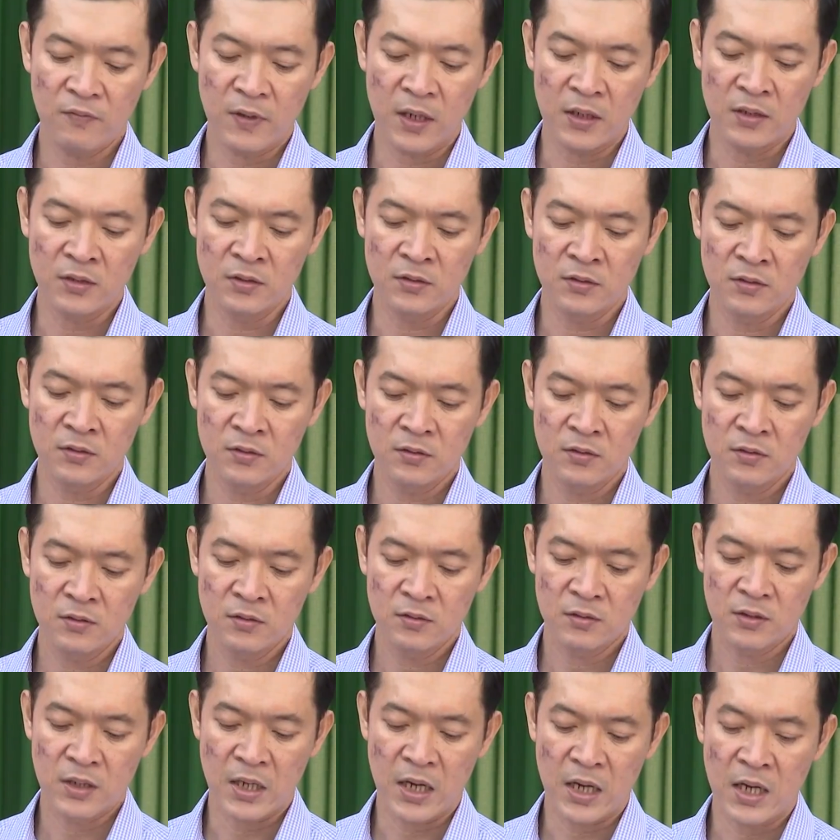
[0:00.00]
góp phần giữ gìn
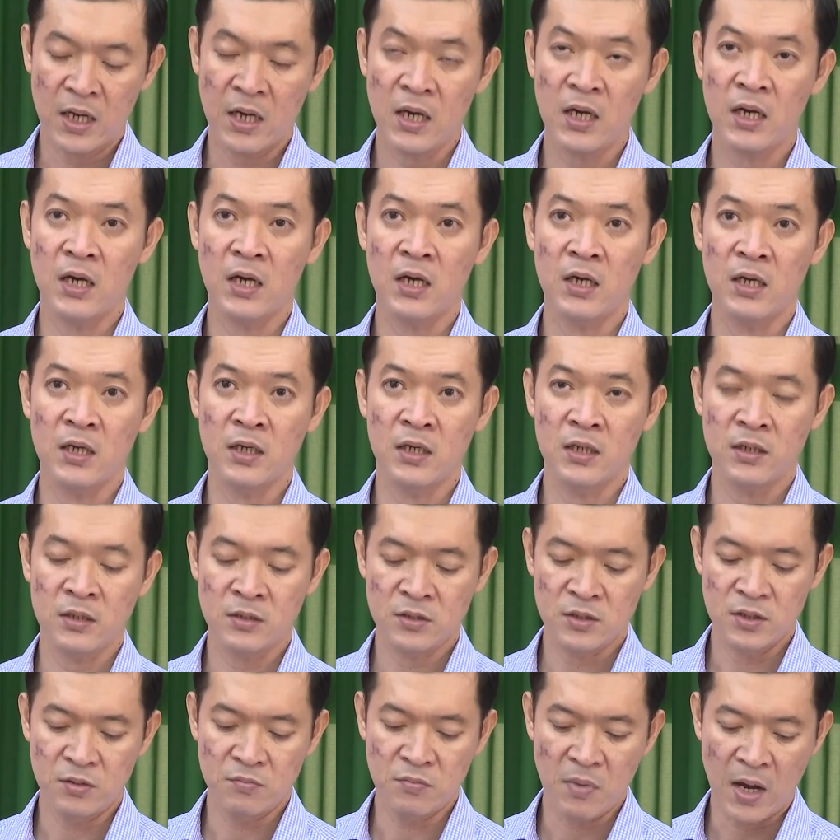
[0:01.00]
kỷ luật kỷ cương trong
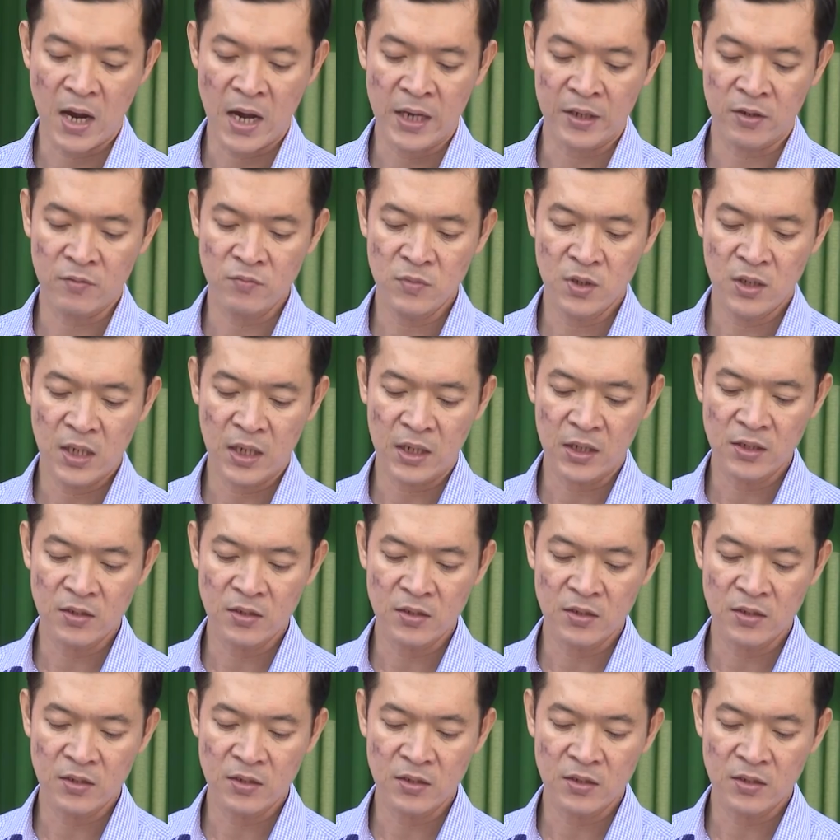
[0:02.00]
đảng. Tình hình